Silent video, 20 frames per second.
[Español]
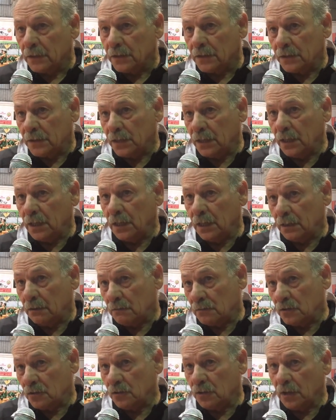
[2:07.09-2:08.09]
Sí,
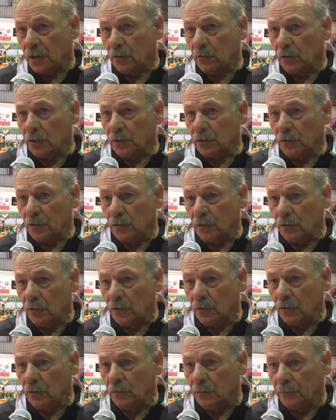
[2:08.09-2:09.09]
son
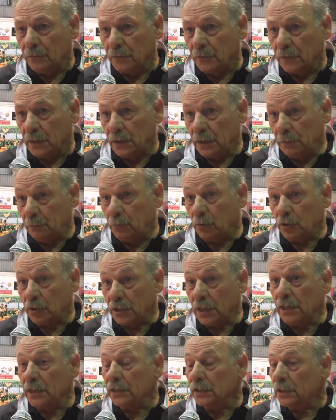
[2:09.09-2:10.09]
encuentros
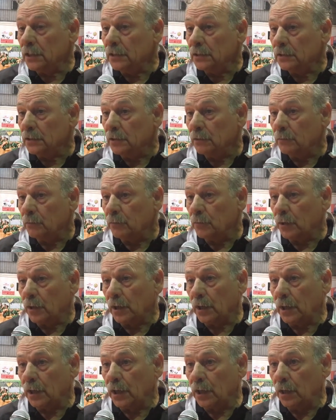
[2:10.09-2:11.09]
importantes
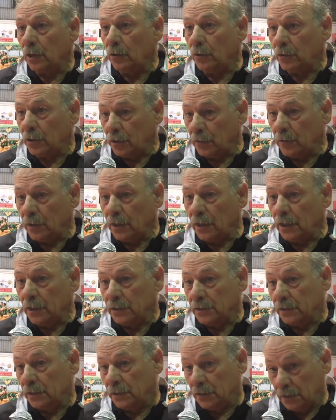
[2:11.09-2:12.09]
porque los
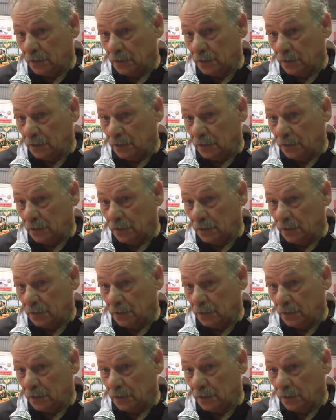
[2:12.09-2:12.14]
rivales